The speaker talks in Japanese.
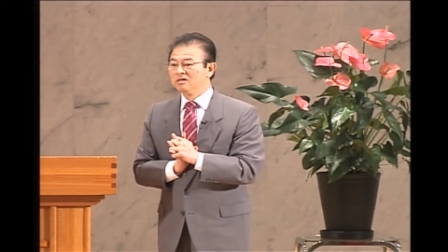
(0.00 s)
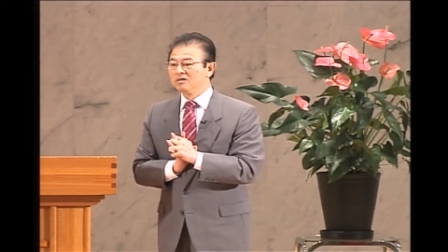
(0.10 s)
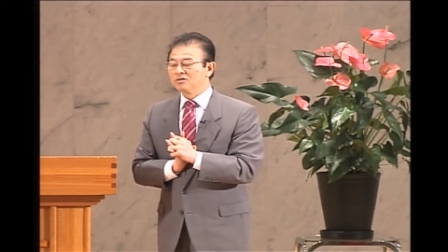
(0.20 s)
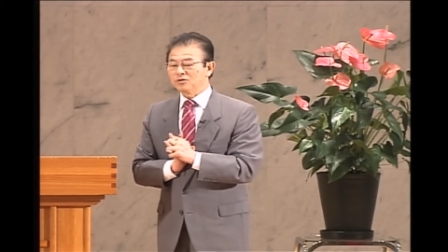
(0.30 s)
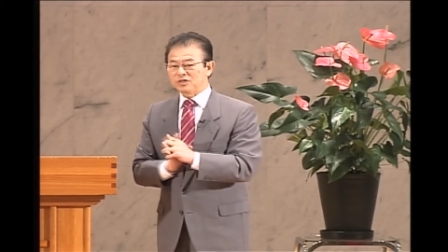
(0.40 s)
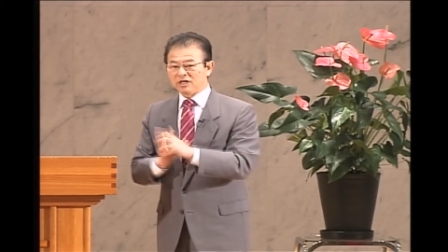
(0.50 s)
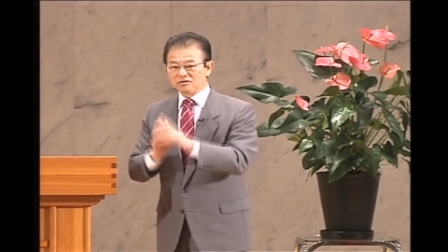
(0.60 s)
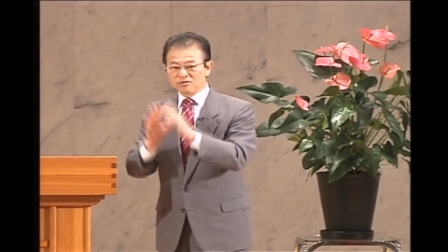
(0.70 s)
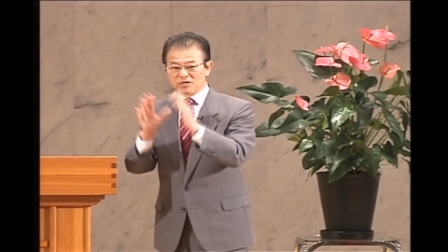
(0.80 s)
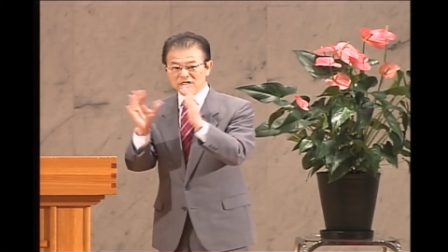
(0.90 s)
そしてある
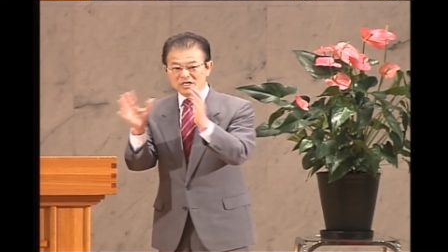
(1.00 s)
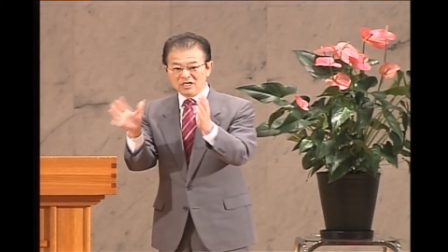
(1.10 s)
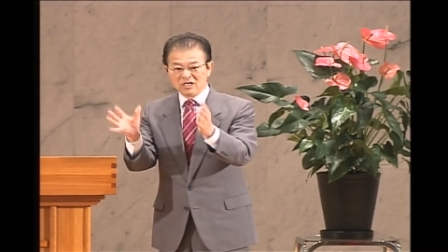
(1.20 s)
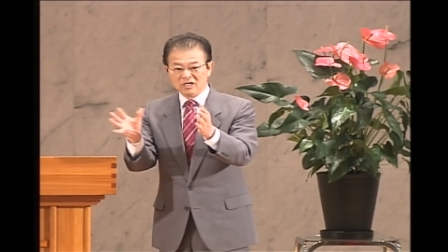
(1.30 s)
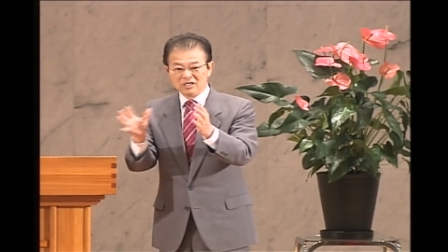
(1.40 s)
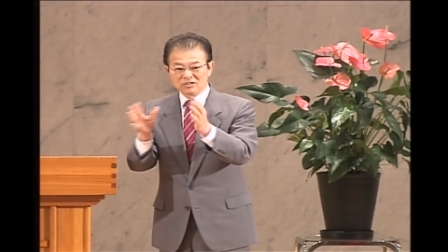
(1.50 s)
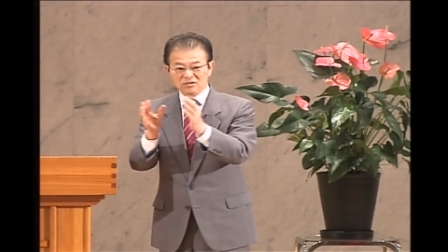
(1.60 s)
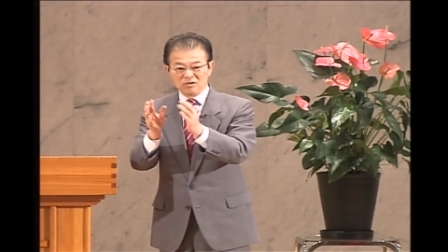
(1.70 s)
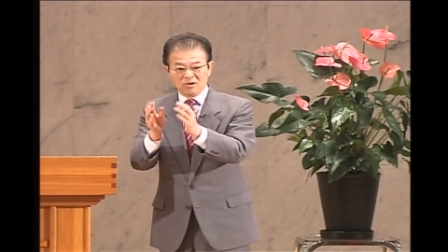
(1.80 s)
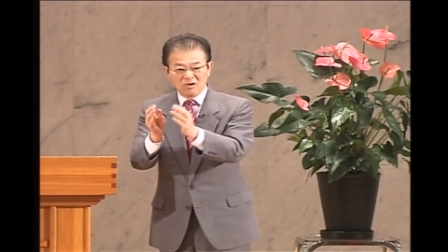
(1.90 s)
時に、そ
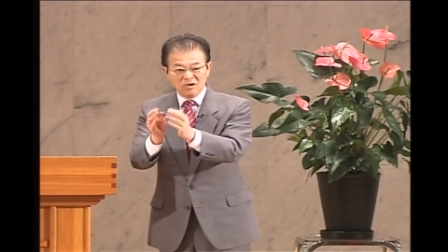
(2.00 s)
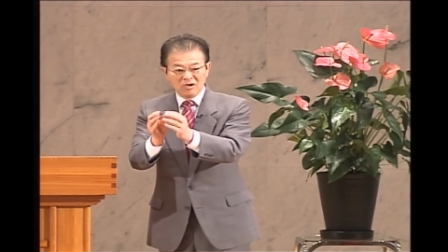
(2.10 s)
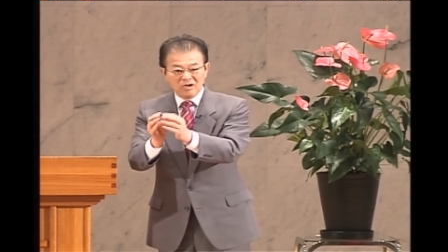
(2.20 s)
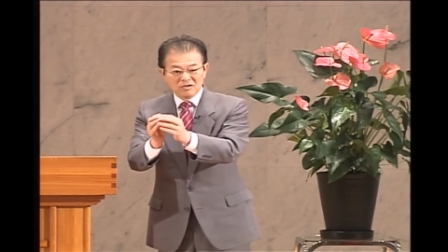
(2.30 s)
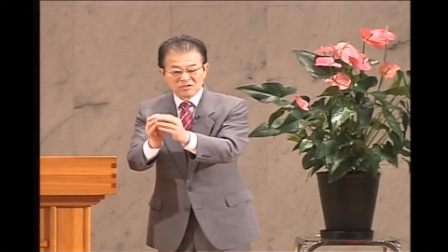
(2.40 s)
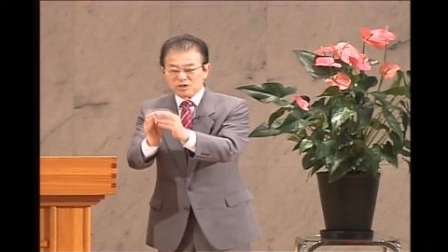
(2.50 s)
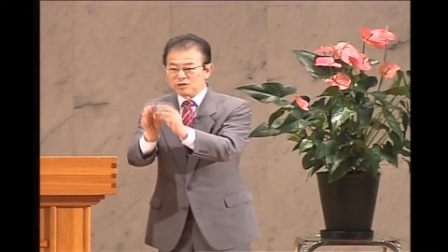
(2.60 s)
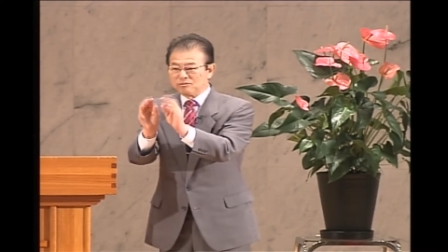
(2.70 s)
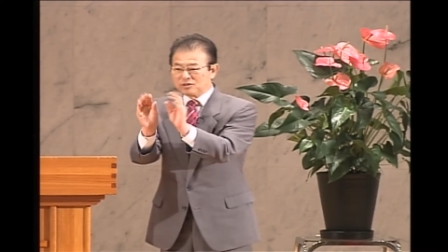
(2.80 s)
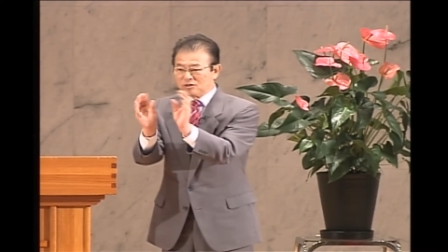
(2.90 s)
の実
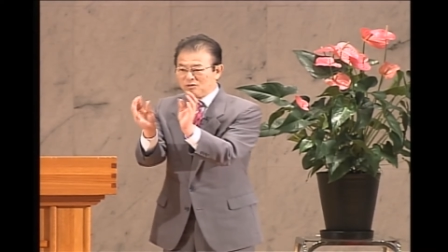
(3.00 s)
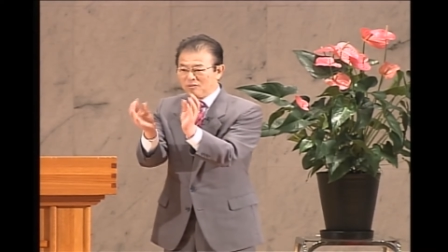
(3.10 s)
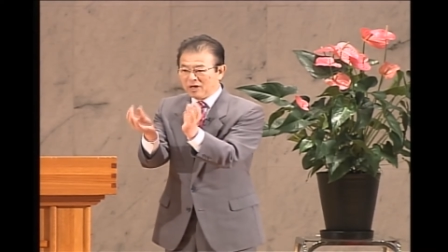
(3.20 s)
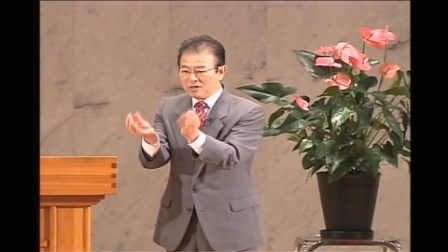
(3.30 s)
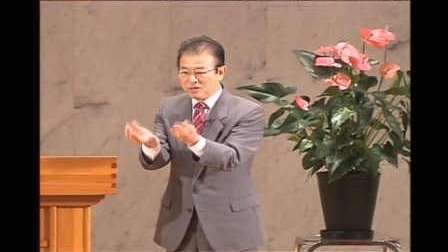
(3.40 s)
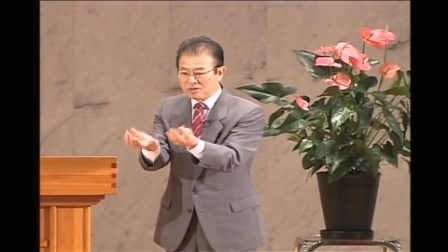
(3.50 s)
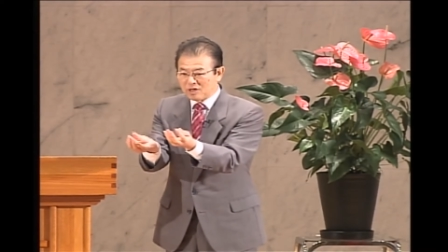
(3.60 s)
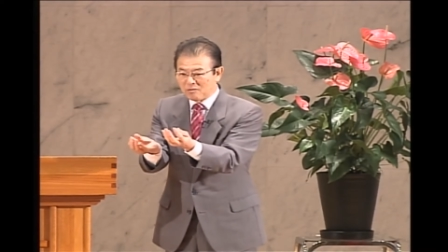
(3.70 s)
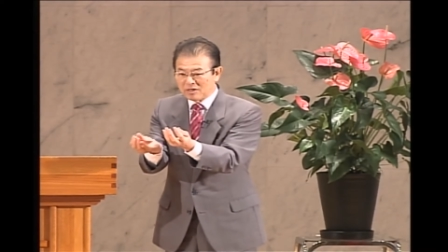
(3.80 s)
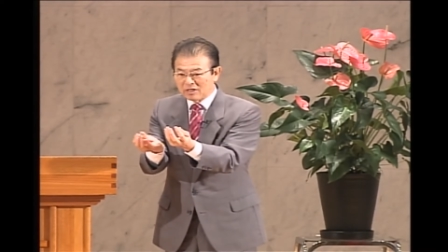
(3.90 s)
物の饅頭
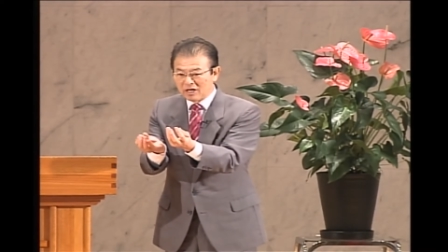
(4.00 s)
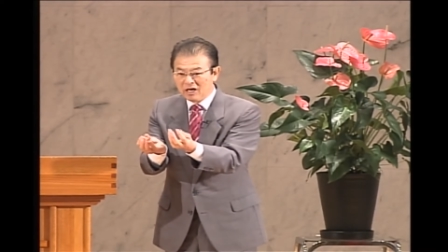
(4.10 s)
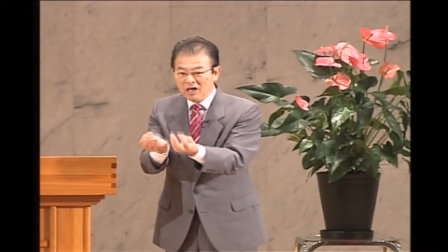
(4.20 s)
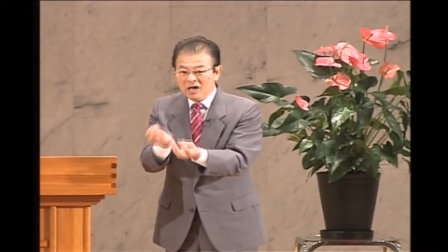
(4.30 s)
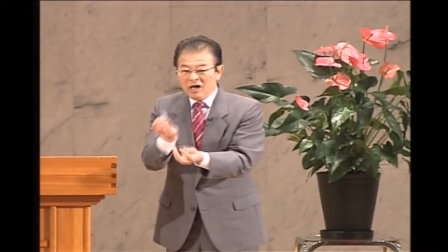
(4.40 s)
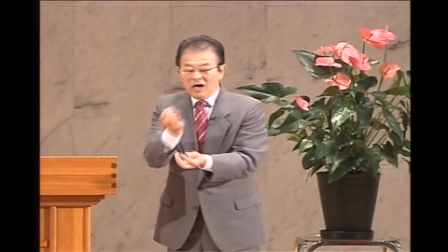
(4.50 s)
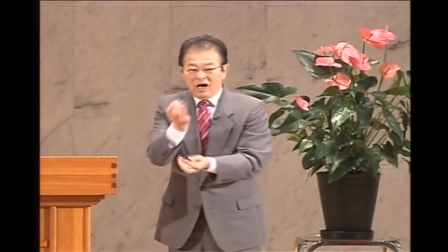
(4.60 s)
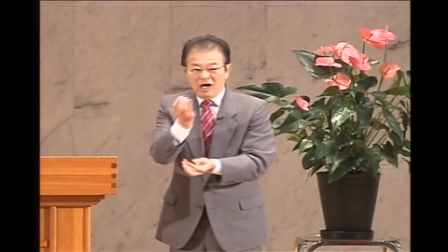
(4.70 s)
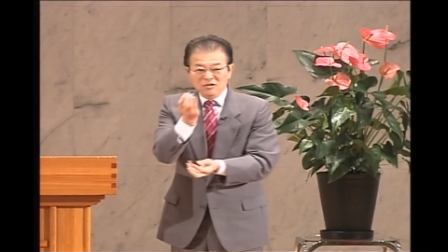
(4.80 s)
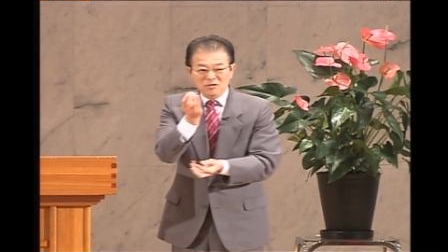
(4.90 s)
食べたら、
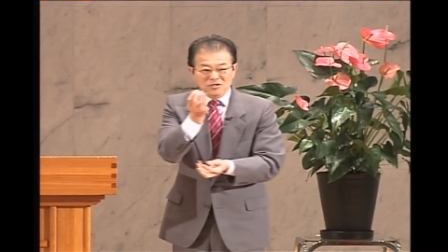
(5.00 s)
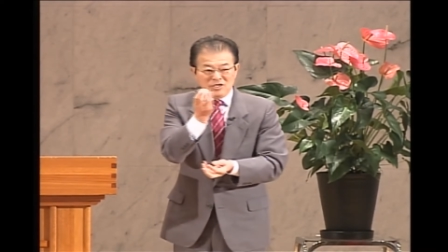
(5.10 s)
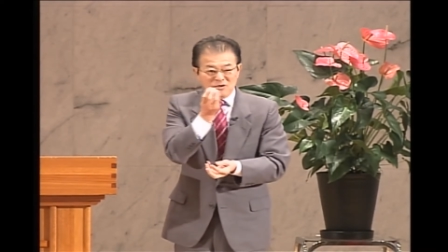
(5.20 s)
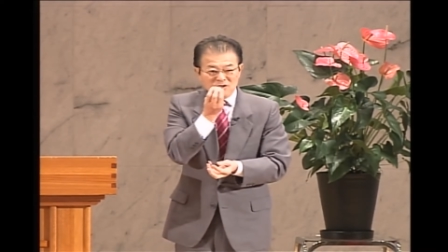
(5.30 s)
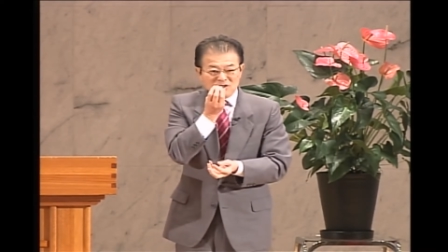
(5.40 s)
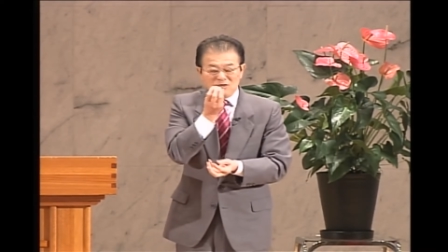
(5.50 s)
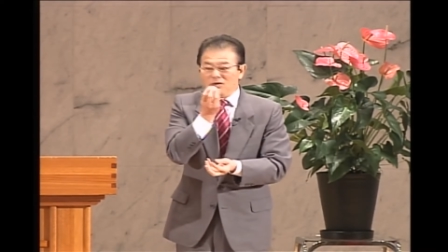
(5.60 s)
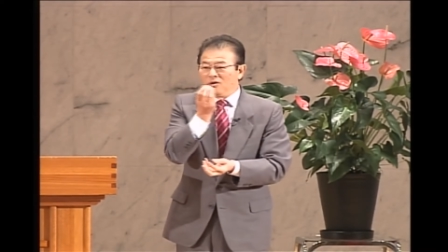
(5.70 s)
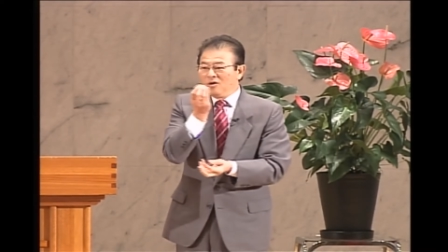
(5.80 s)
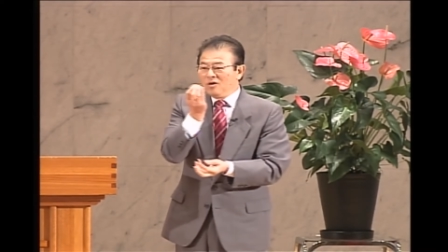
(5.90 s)
あの匂い
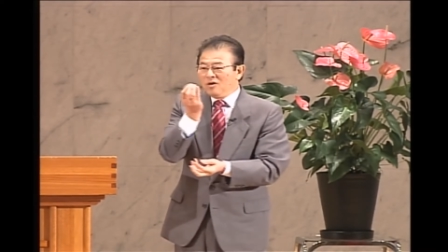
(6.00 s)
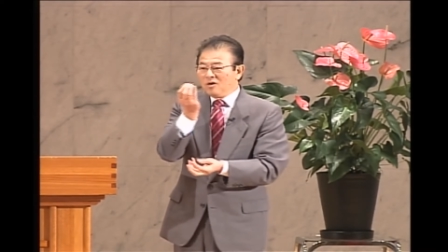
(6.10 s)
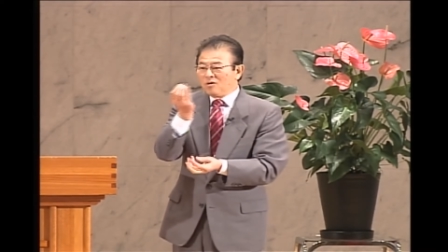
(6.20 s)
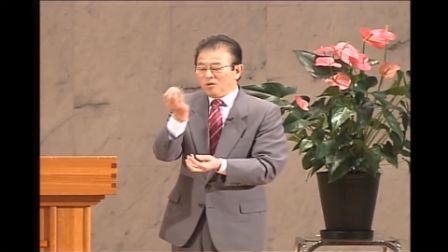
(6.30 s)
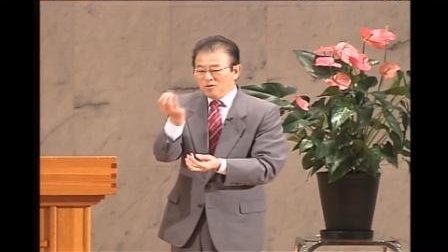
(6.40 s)
とこ